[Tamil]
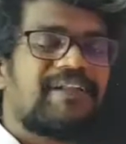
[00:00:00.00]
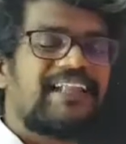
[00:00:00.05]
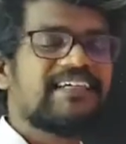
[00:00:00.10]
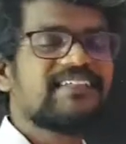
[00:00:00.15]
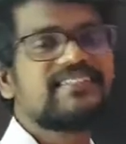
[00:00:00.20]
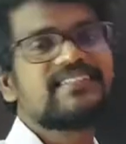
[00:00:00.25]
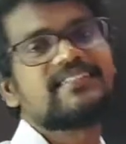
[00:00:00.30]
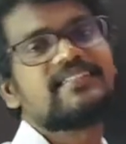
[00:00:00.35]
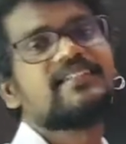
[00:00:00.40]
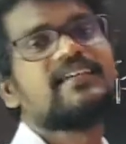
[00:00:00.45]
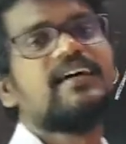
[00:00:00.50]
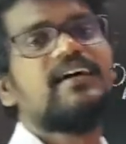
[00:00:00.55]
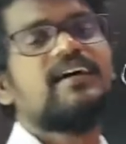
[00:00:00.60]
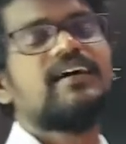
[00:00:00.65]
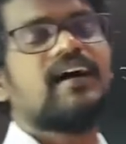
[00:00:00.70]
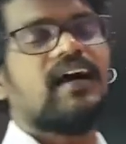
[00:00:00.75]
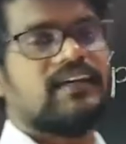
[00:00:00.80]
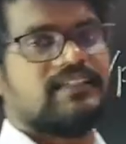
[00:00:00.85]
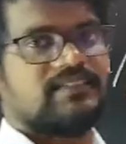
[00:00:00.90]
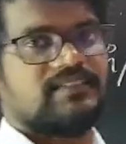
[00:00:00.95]
ப்ளஸ்
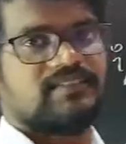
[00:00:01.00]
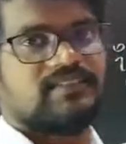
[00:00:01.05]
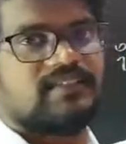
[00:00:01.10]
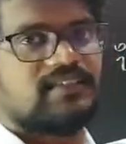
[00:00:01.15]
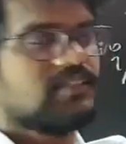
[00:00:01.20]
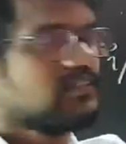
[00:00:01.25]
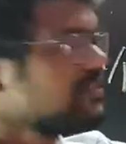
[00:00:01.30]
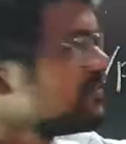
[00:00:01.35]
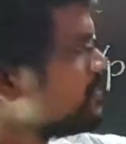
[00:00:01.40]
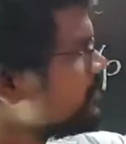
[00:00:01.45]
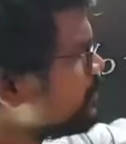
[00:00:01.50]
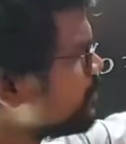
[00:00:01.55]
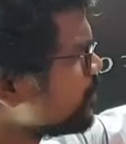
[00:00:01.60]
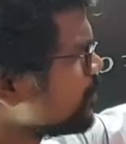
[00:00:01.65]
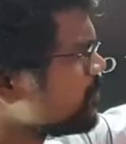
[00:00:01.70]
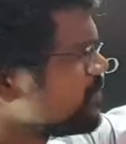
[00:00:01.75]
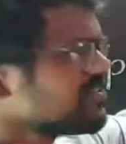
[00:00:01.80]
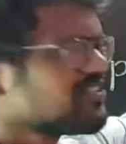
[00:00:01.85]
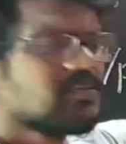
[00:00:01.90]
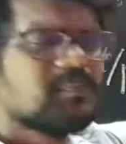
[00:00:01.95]
ஐசி
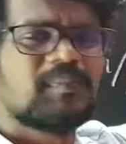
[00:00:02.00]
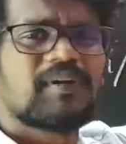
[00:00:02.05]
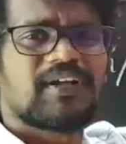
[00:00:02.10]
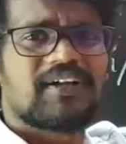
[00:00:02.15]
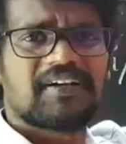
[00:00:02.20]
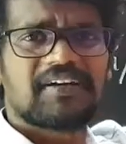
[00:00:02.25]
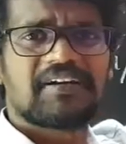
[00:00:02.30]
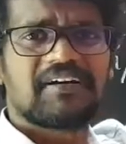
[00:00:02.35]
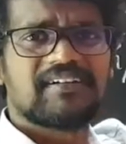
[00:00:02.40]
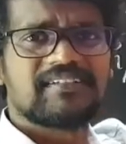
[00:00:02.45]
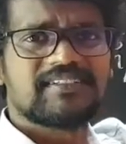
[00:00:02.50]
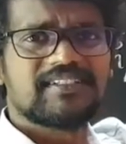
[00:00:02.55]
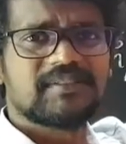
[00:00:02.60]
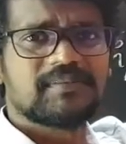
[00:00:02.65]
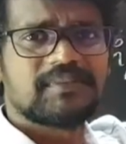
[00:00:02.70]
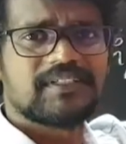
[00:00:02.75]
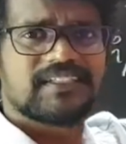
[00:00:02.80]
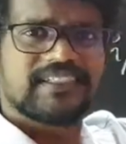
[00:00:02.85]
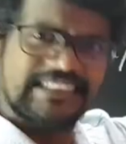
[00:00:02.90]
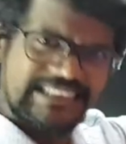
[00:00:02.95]
ரொம்ப சிம்பிளான
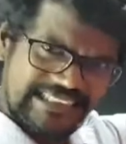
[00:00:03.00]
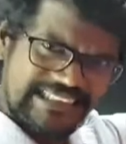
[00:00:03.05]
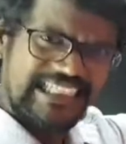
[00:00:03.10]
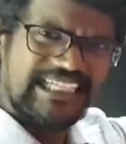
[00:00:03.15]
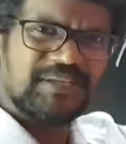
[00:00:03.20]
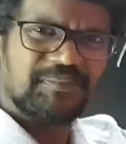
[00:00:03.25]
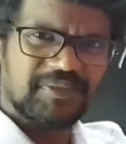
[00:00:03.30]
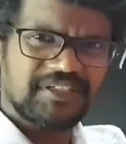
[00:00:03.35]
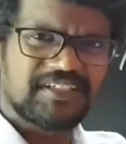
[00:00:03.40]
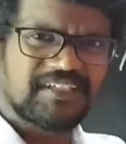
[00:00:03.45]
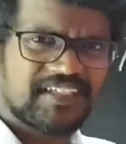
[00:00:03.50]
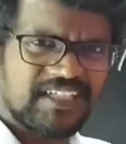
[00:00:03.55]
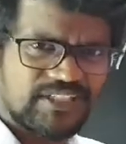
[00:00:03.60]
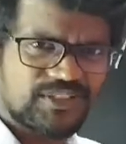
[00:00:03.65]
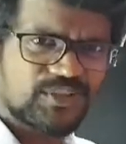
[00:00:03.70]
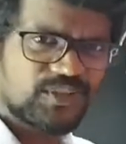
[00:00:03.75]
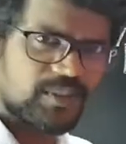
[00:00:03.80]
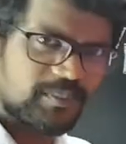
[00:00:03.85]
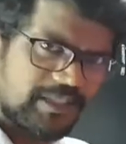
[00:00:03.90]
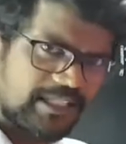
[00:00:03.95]
கான்செப்ட் இதுதான் நமக்கு
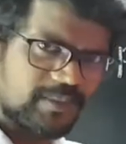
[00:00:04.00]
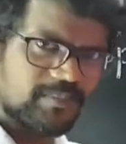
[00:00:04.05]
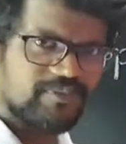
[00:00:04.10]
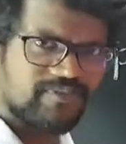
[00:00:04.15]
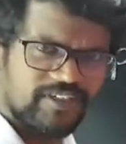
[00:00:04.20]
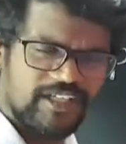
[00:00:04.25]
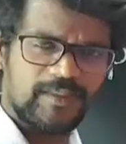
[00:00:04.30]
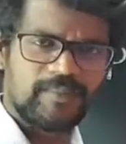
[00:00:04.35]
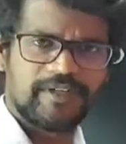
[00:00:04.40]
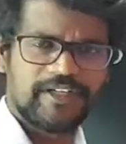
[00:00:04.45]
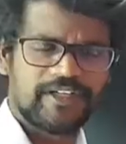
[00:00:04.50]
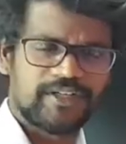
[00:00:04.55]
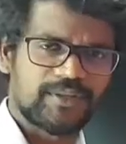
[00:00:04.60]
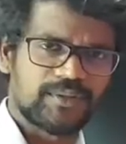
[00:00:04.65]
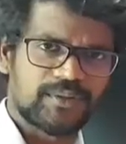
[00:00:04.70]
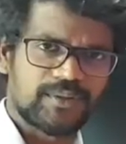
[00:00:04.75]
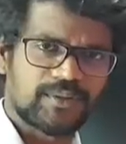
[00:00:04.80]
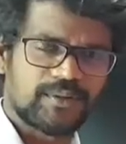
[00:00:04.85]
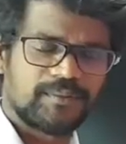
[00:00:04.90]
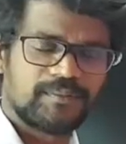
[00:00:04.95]
கஷ்டம் அப்படின்னு நம்ம ஃபீல் பண்ணிகிட்டு
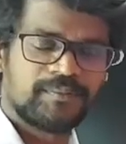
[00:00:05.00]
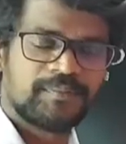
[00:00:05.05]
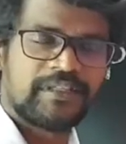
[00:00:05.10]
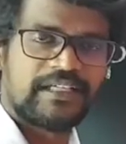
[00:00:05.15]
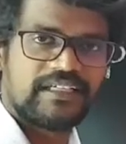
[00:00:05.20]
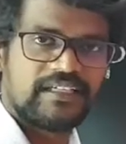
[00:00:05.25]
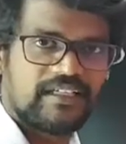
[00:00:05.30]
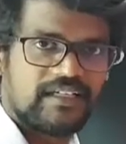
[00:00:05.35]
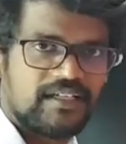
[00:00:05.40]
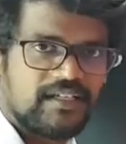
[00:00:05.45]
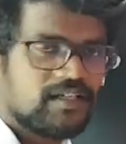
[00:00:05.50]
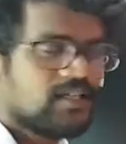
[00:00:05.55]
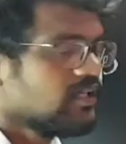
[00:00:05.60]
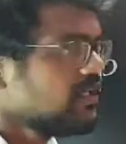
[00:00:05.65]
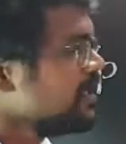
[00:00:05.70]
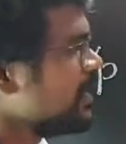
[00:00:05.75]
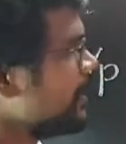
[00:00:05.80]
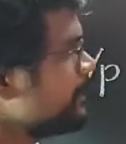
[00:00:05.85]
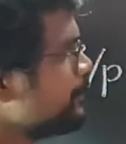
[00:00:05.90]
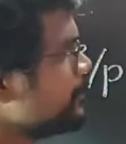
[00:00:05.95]
இருக்கிறோம் இல்லையா
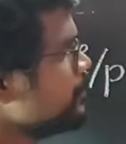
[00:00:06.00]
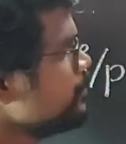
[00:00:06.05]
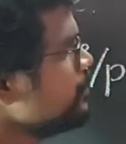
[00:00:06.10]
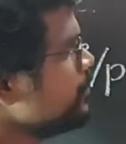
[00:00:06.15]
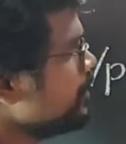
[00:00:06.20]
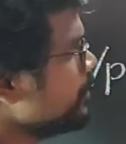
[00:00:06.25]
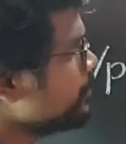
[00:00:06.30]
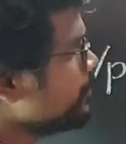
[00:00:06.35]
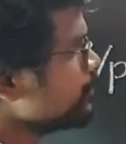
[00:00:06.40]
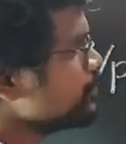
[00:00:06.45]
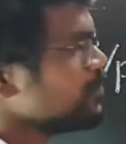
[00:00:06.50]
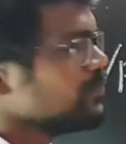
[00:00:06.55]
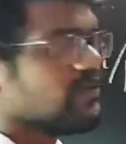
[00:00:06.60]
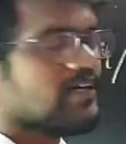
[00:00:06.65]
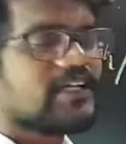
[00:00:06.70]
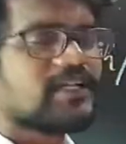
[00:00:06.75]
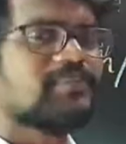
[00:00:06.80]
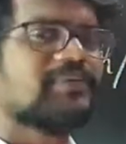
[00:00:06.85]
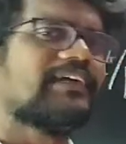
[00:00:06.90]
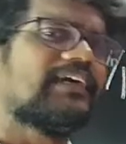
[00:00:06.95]
அப்போது
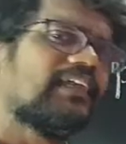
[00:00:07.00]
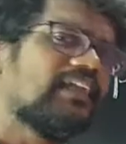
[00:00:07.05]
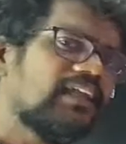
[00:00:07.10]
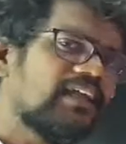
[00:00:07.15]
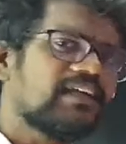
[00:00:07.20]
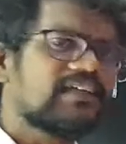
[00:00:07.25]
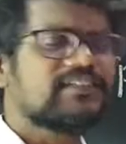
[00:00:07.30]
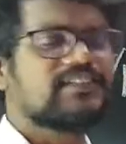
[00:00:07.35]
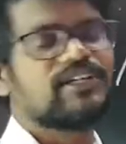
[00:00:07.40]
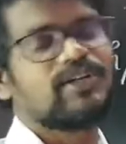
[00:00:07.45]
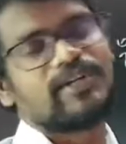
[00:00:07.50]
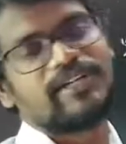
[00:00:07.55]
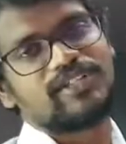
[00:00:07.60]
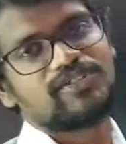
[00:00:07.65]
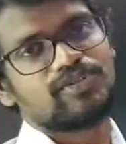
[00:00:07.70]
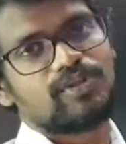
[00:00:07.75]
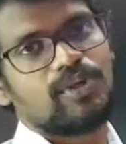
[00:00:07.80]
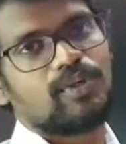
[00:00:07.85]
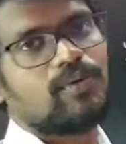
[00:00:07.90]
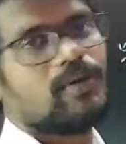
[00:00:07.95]
பொதுவாக நம்ம எல்லா இடத்துலையும் என்ன
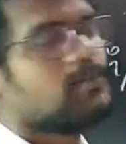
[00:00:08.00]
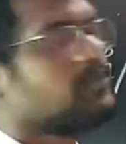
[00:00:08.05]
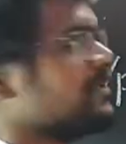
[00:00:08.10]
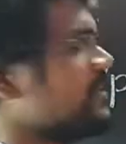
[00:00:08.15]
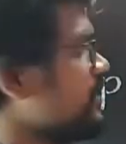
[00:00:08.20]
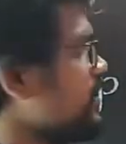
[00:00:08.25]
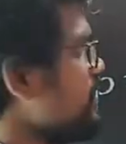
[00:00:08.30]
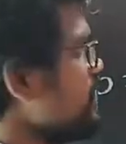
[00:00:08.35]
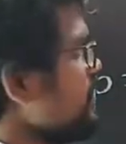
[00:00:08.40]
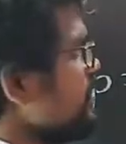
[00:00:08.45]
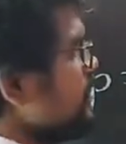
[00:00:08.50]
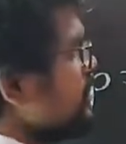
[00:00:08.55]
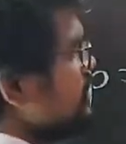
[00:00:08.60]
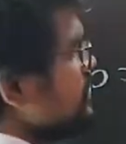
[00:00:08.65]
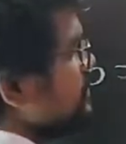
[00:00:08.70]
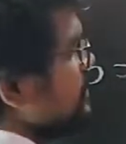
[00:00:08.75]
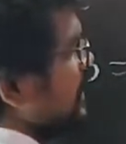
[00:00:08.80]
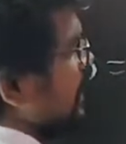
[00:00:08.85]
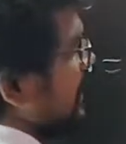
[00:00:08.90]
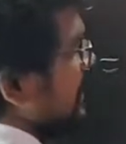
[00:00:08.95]
சொல்லுவோம் அப்படின்னா
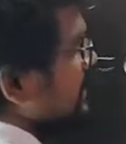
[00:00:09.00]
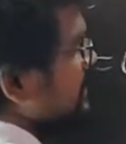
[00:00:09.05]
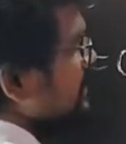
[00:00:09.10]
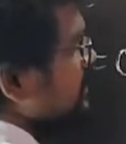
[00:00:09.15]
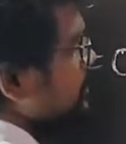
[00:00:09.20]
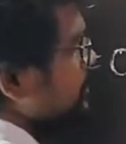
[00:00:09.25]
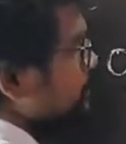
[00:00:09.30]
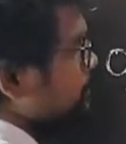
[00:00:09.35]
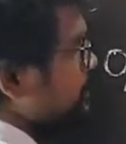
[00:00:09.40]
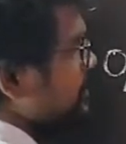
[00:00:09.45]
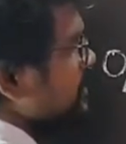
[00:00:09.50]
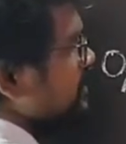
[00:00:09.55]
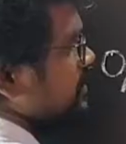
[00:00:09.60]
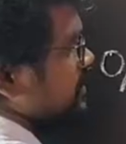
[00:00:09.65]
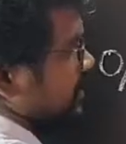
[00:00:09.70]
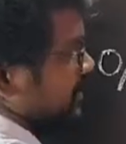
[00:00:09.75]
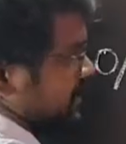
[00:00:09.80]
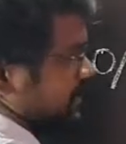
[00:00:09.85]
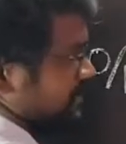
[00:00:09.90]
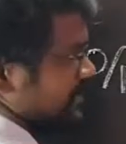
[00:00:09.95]
இந்த ஐபி
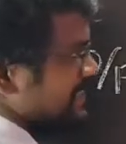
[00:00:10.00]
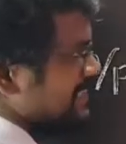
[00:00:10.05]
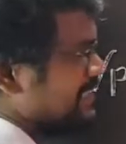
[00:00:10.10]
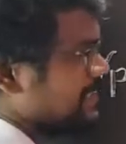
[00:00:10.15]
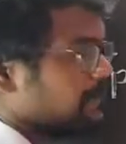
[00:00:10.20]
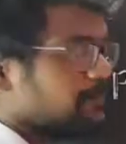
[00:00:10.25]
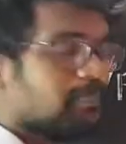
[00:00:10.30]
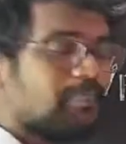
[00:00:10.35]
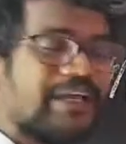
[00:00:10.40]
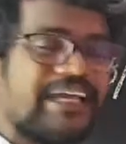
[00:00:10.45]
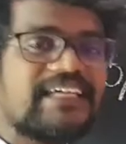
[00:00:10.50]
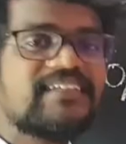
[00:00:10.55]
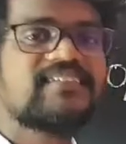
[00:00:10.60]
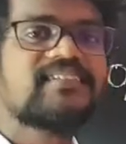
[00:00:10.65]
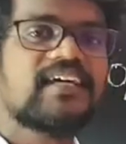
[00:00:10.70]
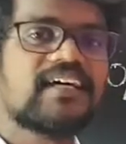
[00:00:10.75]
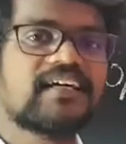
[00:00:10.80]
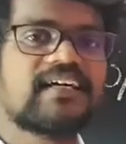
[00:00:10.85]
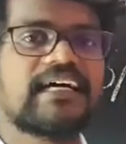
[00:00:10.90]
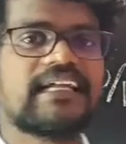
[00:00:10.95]
அதாவது இந்த பேஸ்
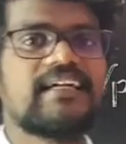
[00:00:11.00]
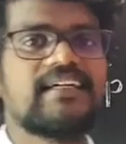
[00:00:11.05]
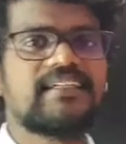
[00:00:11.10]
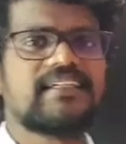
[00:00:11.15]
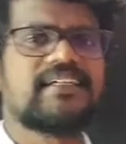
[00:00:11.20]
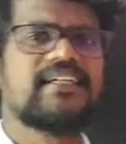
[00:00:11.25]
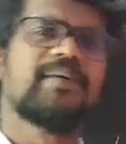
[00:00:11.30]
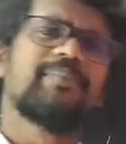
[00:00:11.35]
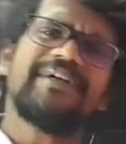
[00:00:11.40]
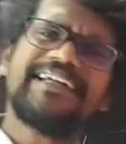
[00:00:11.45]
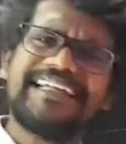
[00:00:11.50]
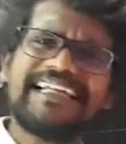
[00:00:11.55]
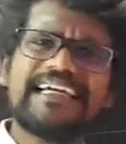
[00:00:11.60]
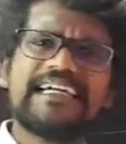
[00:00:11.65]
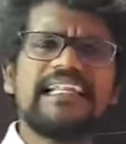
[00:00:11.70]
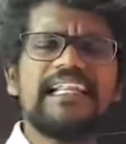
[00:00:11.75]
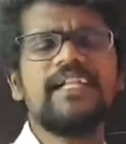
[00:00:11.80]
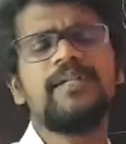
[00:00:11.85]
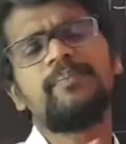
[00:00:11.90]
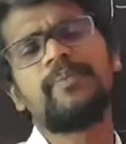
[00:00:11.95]
கரண்ட்டை நம்ம
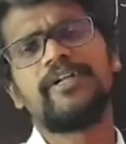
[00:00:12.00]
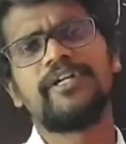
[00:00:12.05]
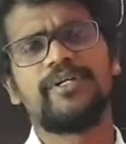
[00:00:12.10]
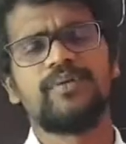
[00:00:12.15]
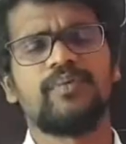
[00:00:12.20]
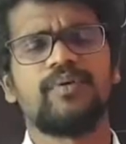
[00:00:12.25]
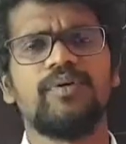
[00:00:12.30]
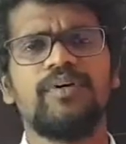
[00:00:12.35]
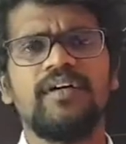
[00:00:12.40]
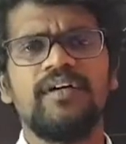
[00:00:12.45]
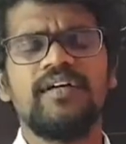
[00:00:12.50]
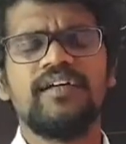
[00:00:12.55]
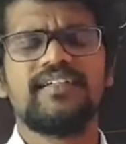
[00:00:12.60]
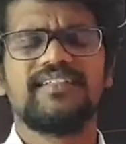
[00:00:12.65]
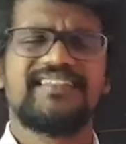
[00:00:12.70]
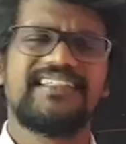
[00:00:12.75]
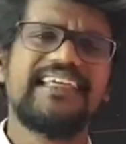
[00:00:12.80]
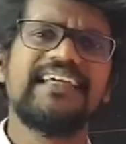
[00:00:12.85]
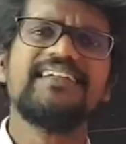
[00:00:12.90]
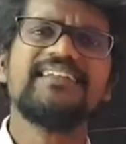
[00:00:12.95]
நெக்லெக்ட் பண்ணிடுவோம்
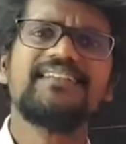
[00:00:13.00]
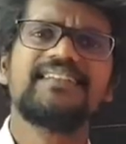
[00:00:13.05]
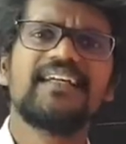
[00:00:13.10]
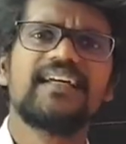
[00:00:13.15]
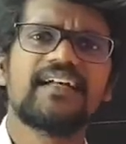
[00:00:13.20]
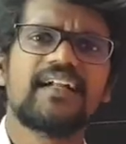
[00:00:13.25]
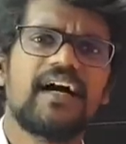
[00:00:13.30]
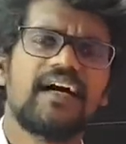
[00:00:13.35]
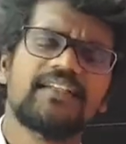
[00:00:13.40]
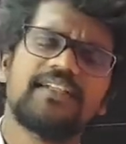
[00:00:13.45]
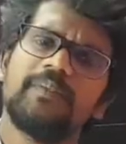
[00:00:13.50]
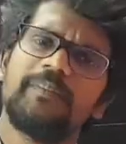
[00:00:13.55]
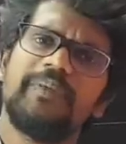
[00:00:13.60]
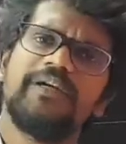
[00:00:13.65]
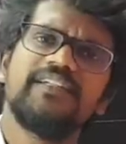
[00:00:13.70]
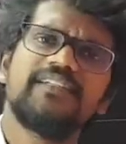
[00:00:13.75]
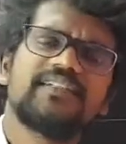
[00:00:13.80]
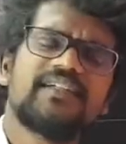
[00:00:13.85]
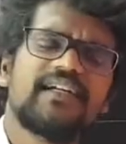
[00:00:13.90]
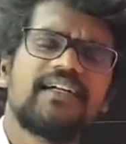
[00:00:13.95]
ஏன் சார் அந்த
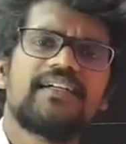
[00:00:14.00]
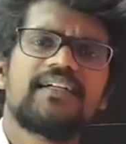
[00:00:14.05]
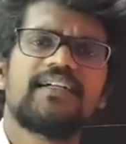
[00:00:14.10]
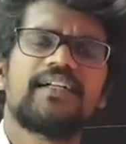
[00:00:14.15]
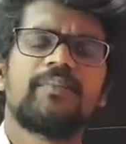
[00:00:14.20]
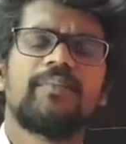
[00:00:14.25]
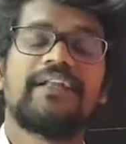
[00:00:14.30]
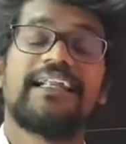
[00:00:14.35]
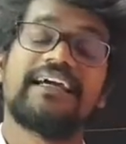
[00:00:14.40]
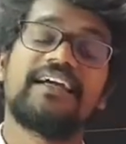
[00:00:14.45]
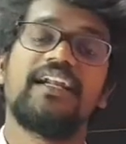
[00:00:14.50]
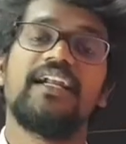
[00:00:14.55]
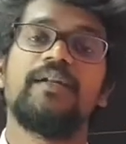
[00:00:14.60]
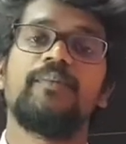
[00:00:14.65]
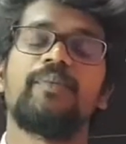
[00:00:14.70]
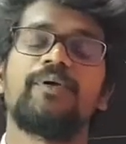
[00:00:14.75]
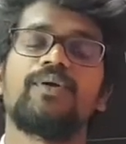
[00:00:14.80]
பேஸ் கரண்ட்டை நம்ம நெக்லெக்ட்